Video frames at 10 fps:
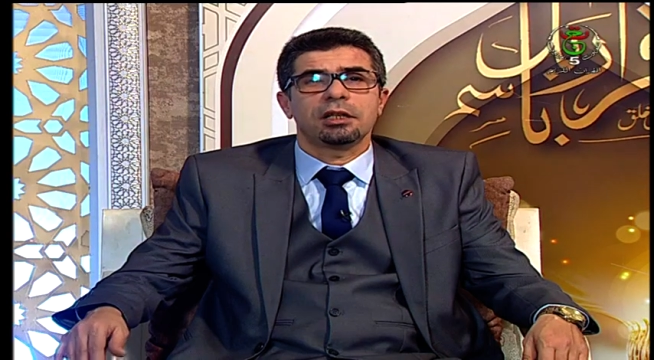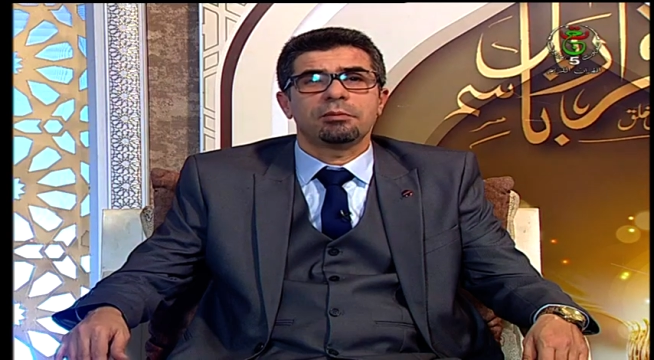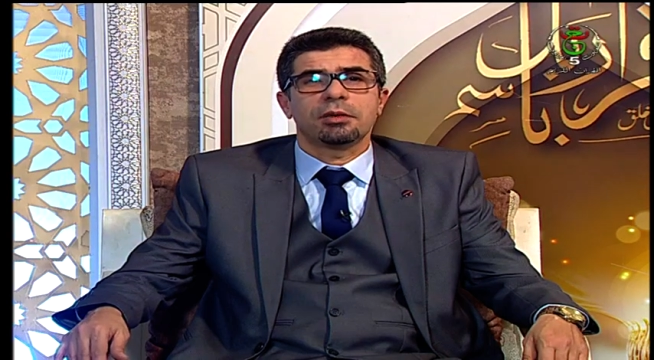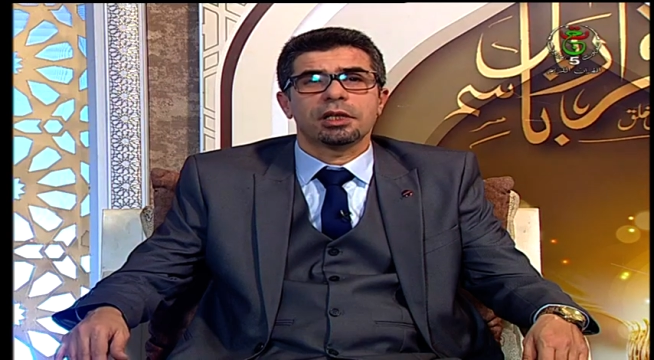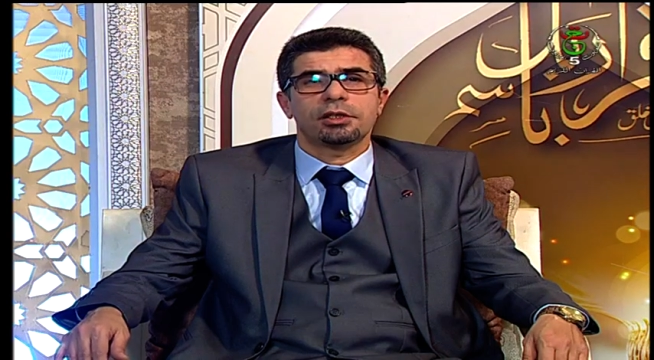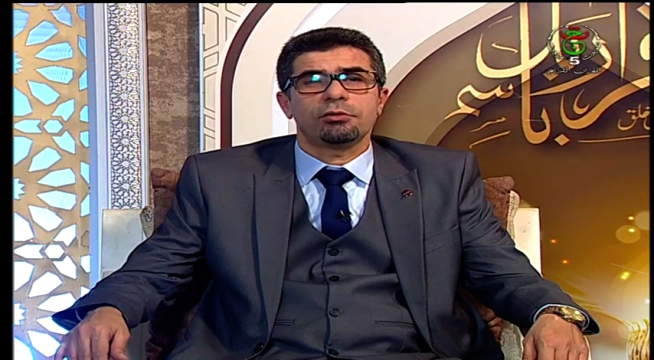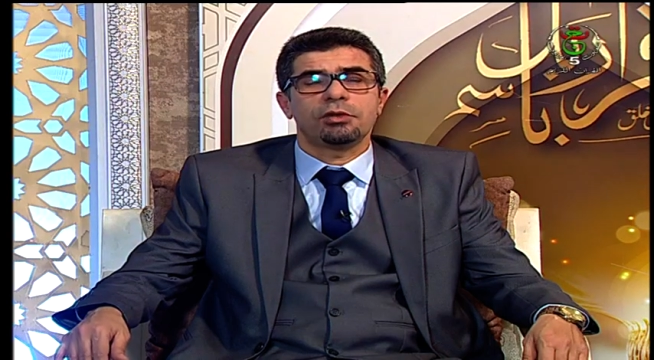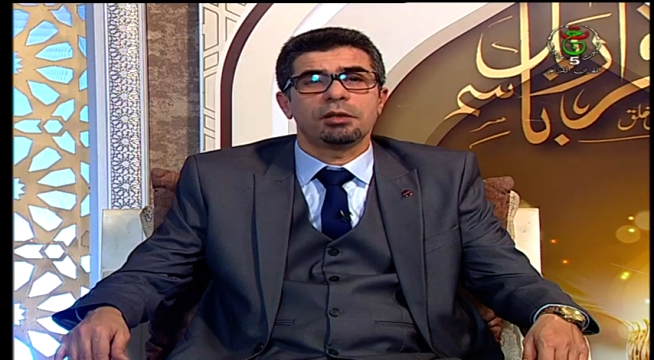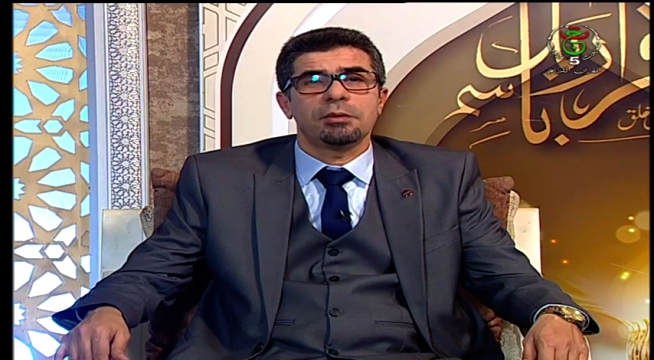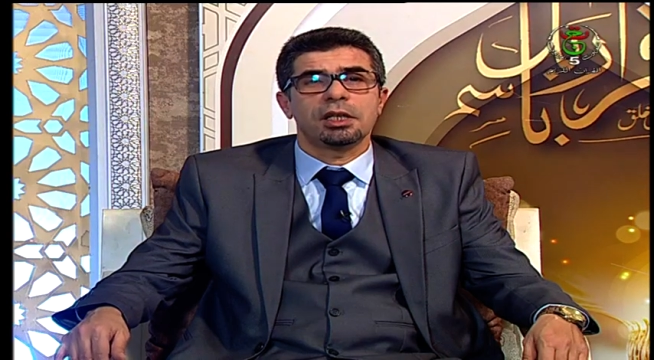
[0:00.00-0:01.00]
أبرز
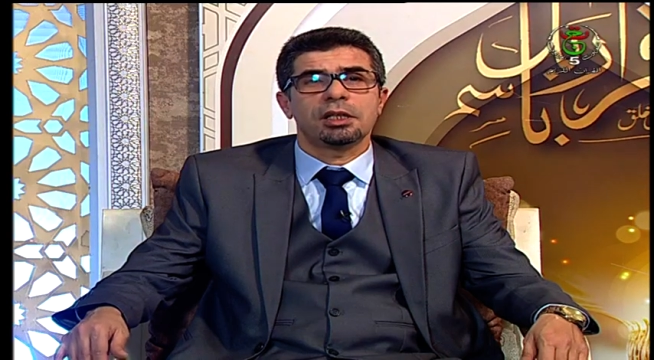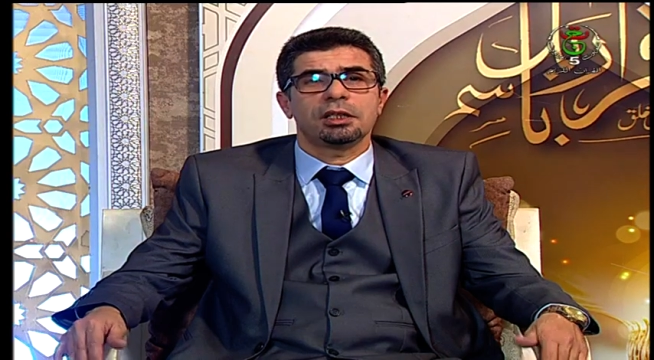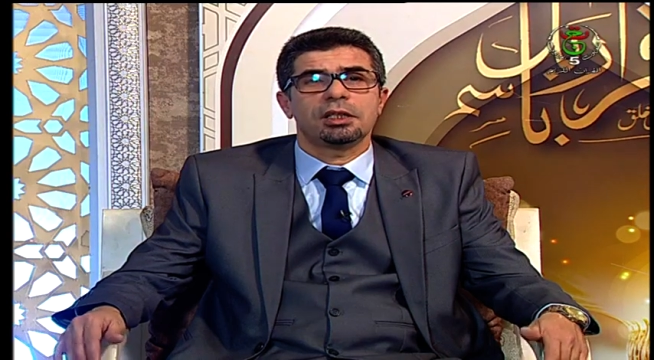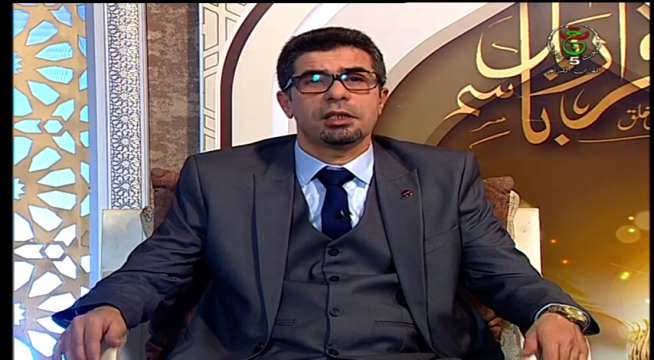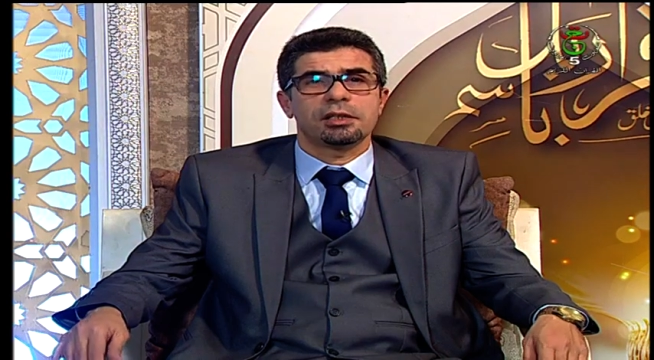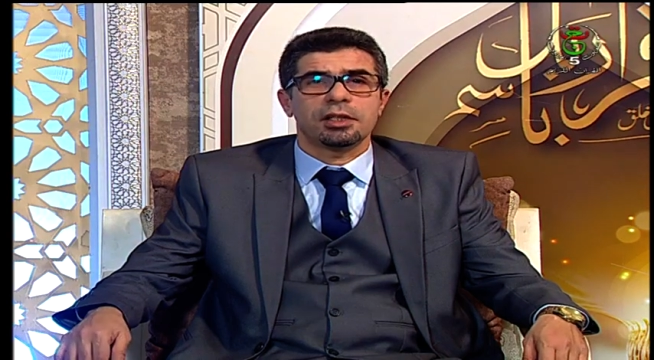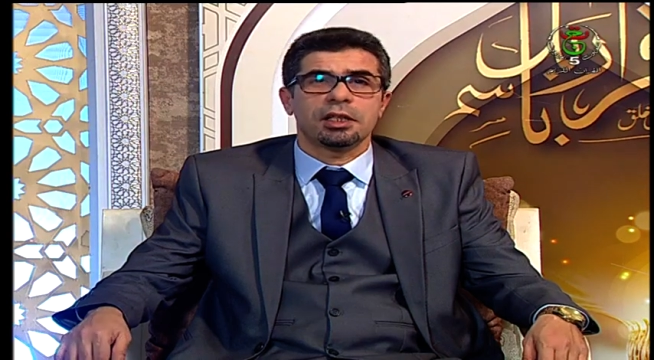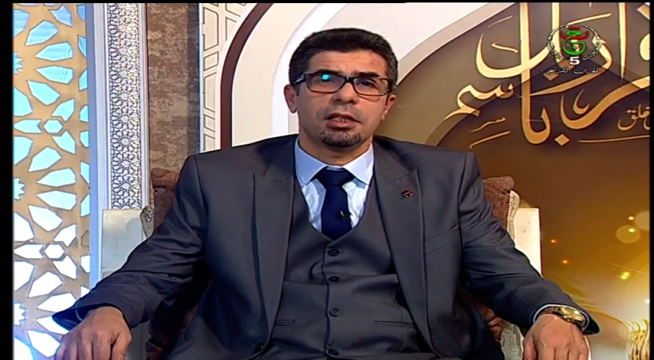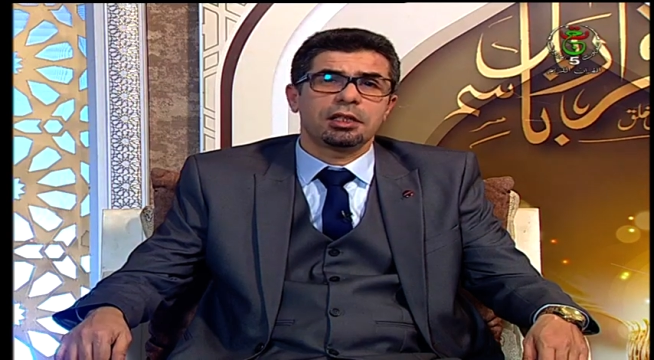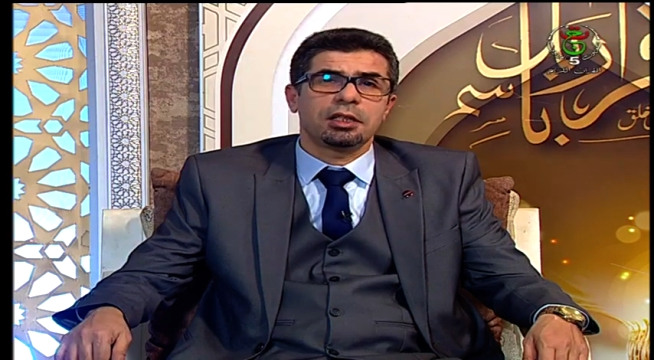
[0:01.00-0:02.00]
علماء
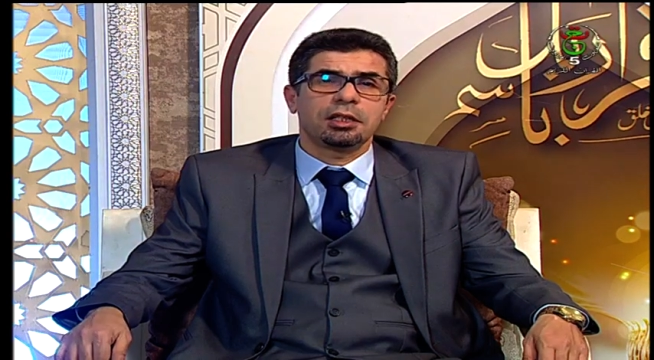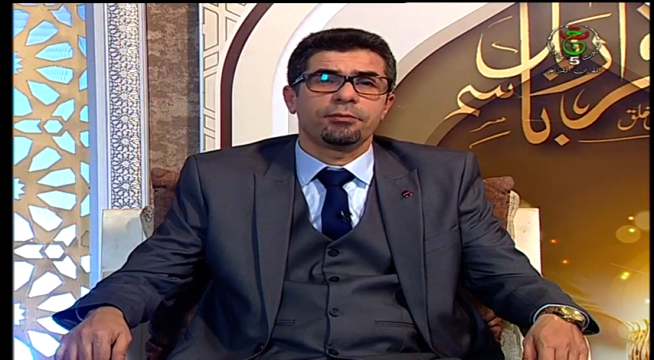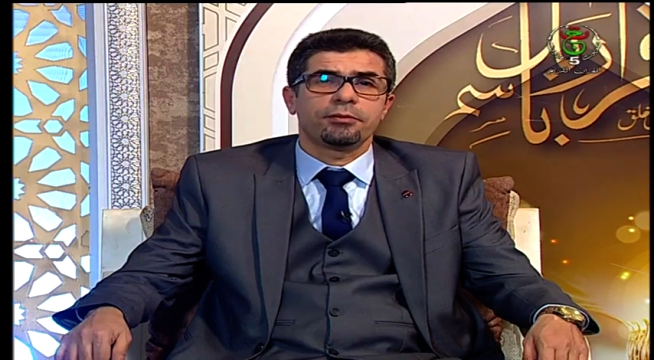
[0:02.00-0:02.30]
الجزائر